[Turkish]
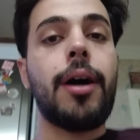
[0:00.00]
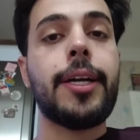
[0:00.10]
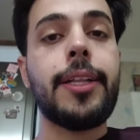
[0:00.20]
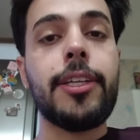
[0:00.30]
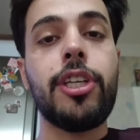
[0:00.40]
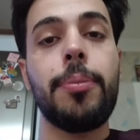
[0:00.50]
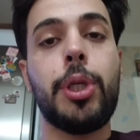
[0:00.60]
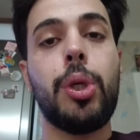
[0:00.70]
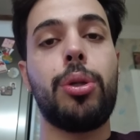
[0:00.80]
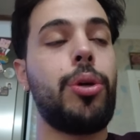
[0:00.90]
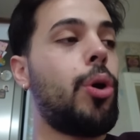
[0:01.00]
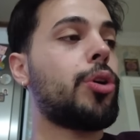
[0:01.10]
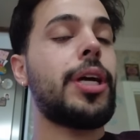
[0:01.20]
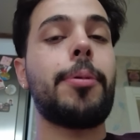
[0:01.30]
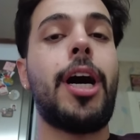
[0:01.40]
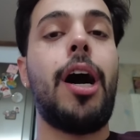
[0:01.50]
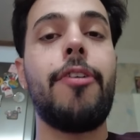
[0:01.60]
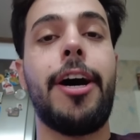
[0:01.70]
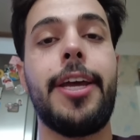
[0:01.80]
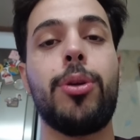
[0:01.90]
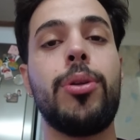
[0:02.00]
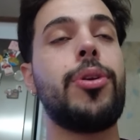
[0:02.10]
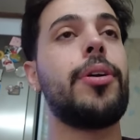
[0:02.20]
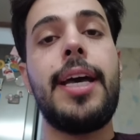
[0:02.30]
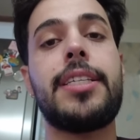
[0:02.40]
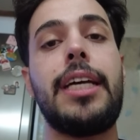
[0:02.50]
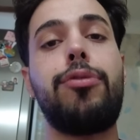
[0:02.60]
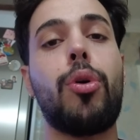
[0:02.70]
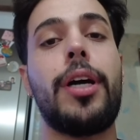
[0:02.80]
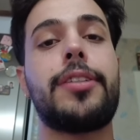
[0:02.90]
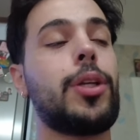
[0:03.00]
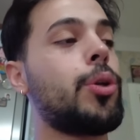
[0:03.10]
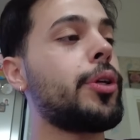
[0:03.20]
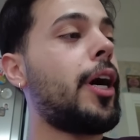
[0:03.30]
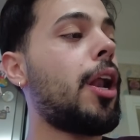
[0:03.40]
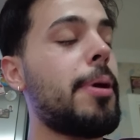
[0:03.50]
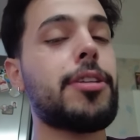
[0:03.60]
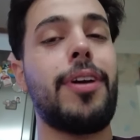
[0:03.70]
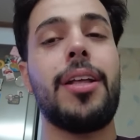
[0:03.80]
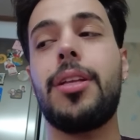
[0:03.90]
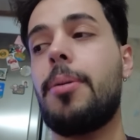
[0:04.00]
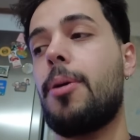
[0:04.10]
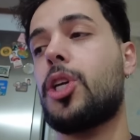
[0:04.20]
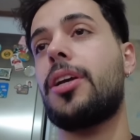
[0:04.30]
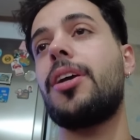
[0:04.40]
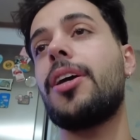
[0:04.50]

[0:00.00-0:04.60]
Arkadaşlar bir şey oldu. Ortam kahvehaneye döndü. Esnaf lokantasına döndük Arabesk falan dinlemeye başladık.